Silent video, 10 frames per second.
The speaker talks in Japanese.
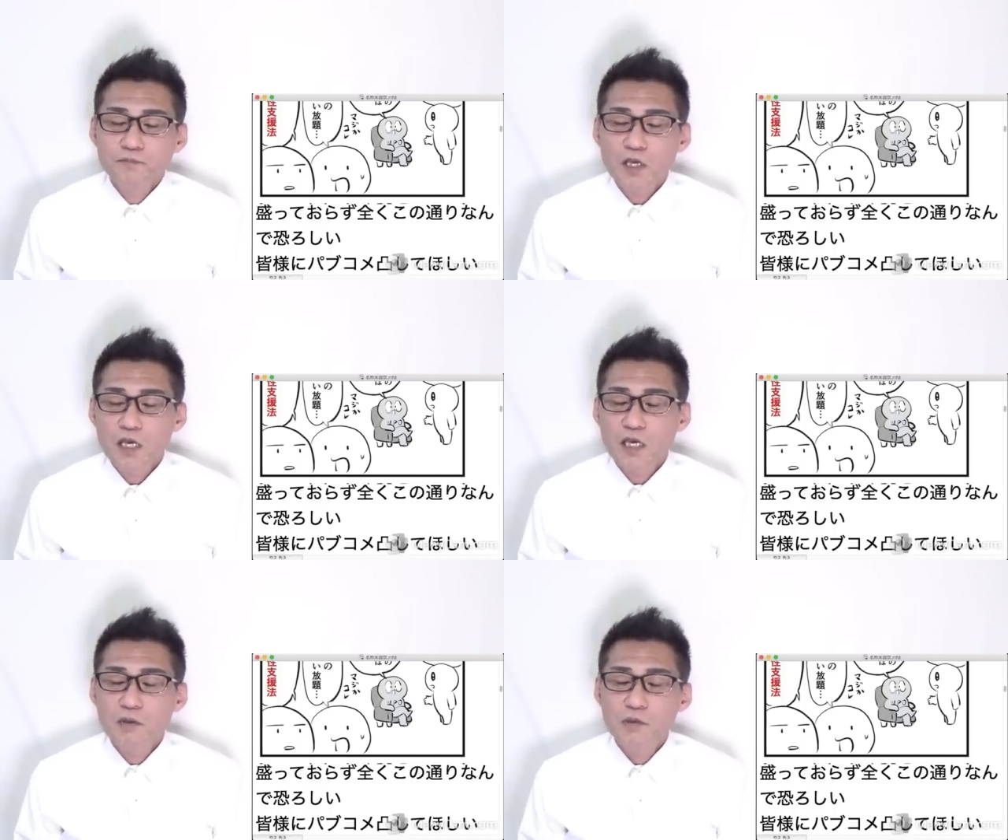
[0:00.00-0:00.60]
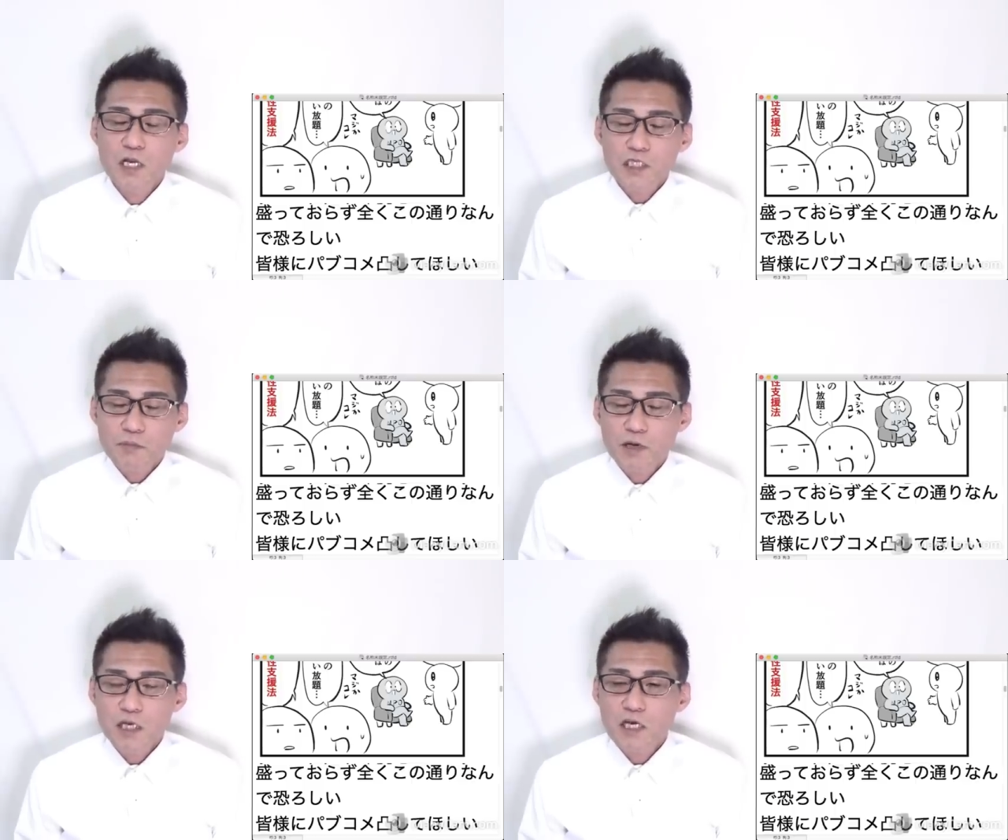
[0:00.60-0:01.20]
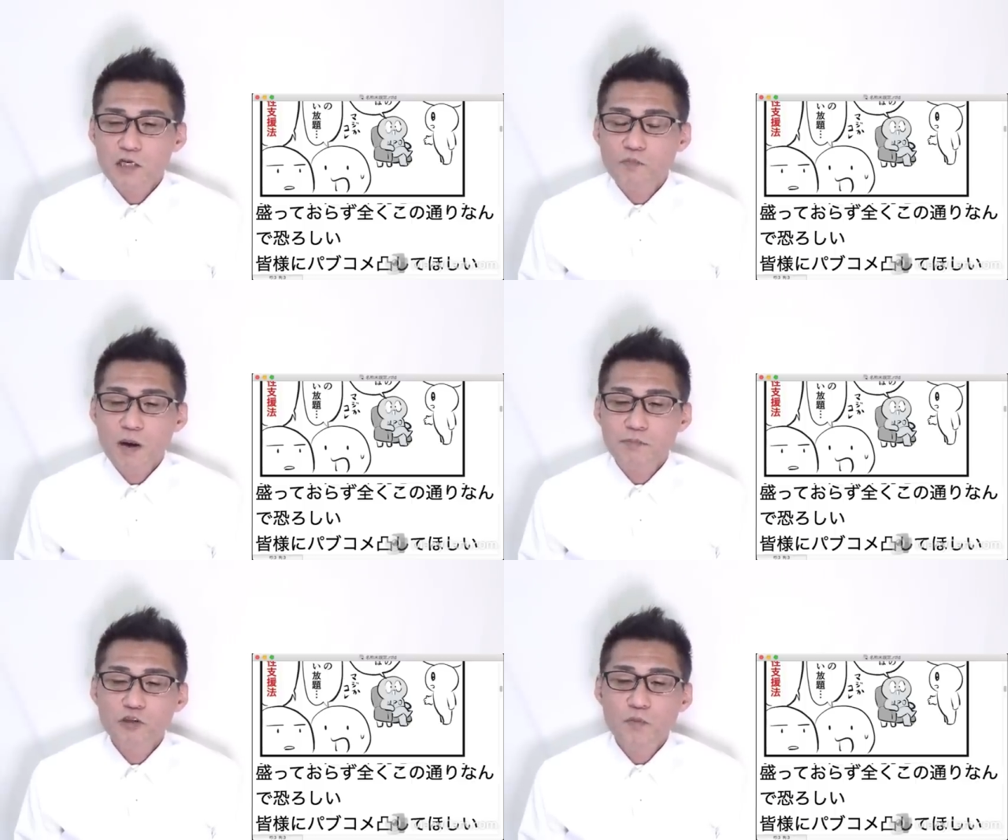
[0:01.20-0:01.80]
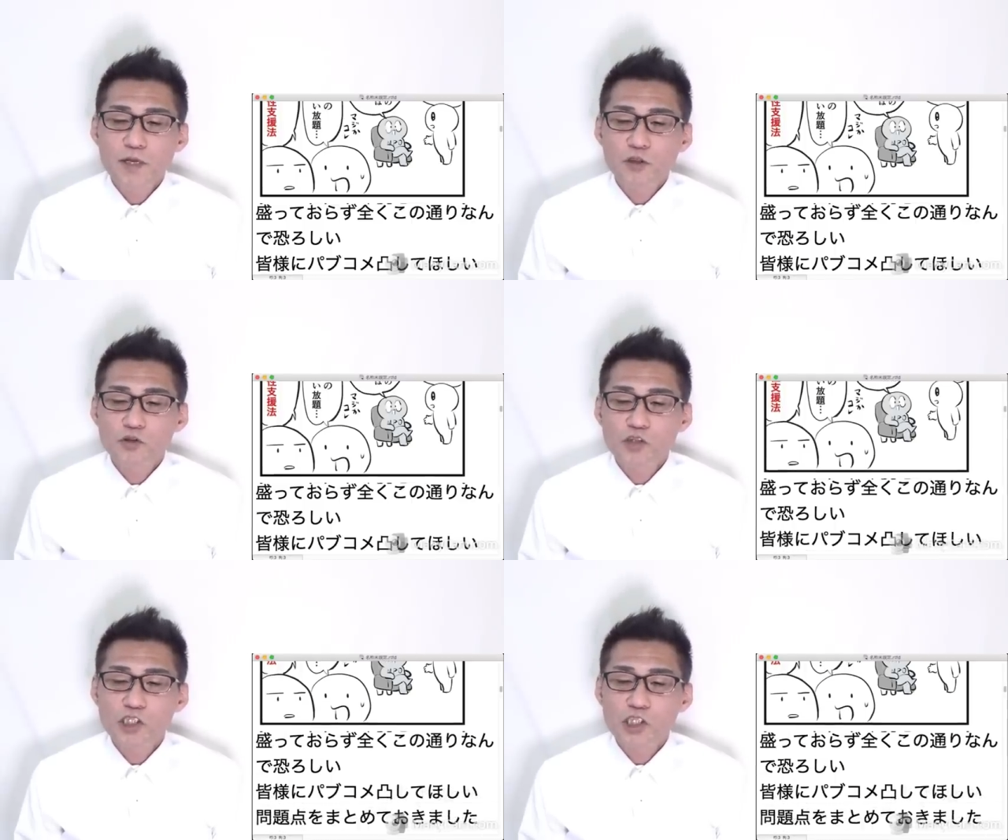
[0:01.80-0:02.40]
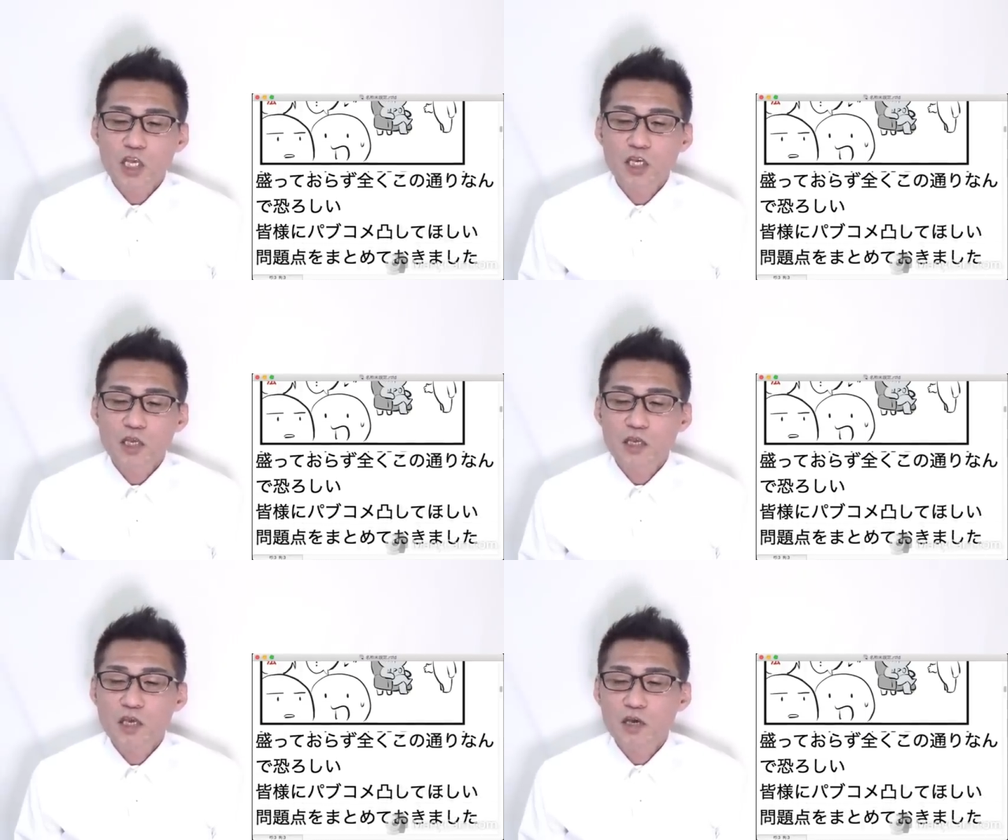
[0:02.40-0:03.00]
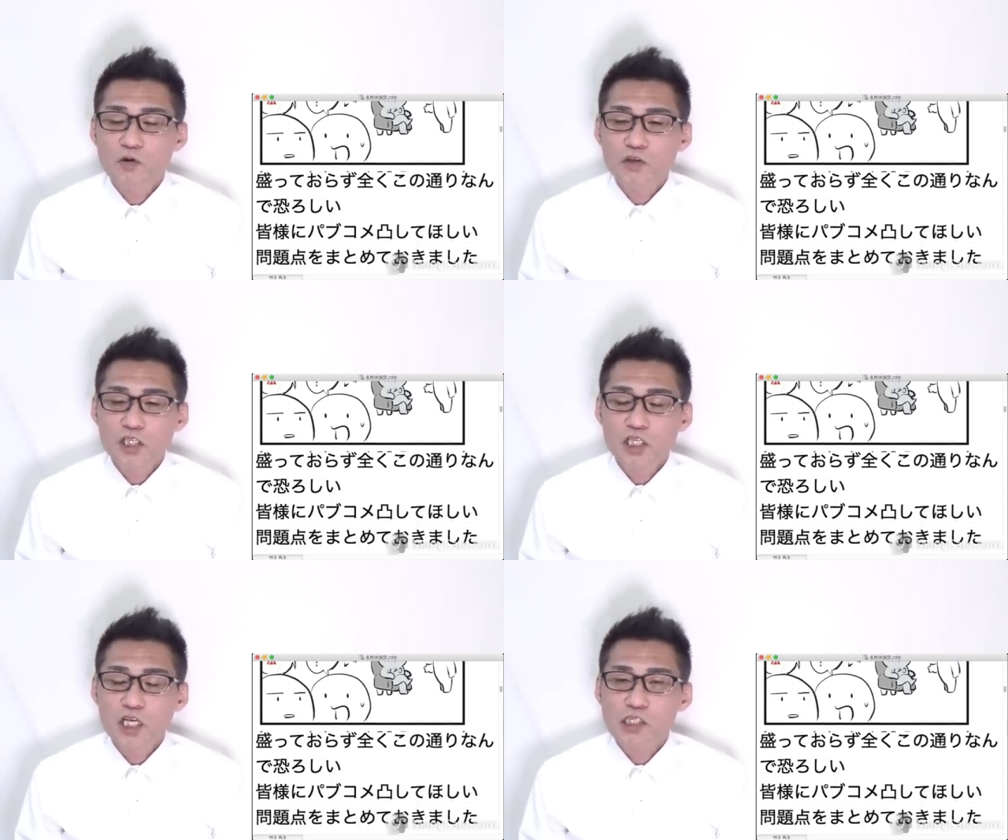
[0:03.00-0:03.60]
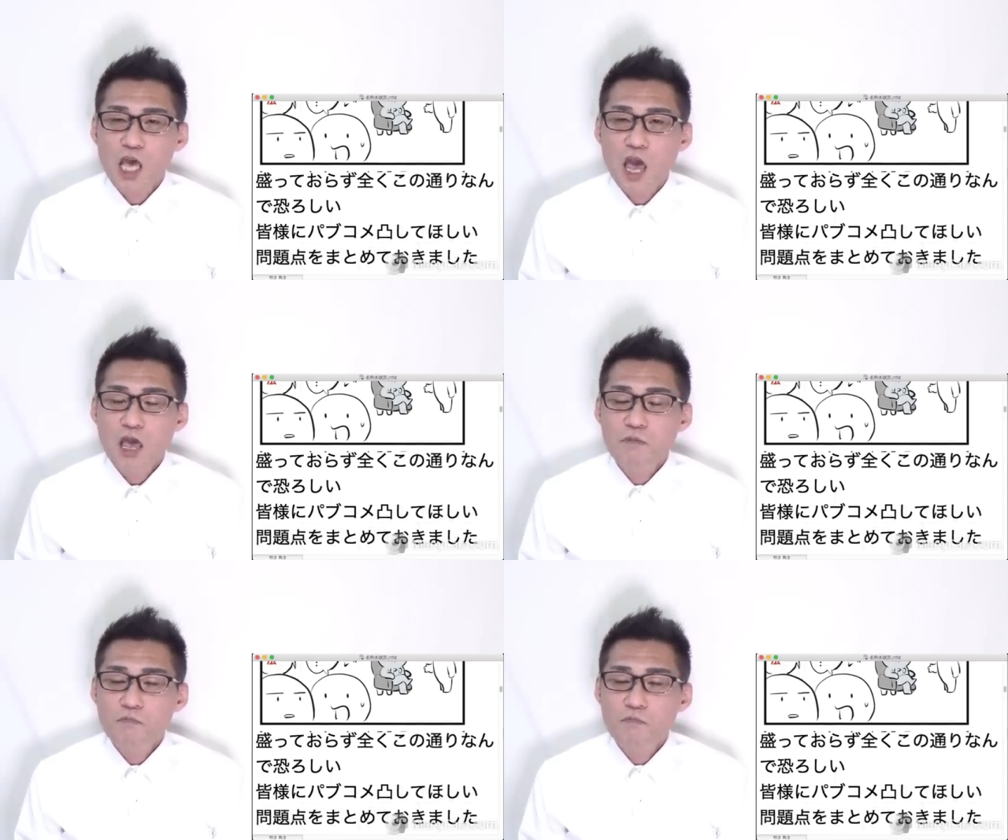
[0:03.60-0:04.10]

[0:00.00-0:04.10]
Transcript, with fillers: えー、皆様にあの、パブコメ凸して、えー、ほしいですね。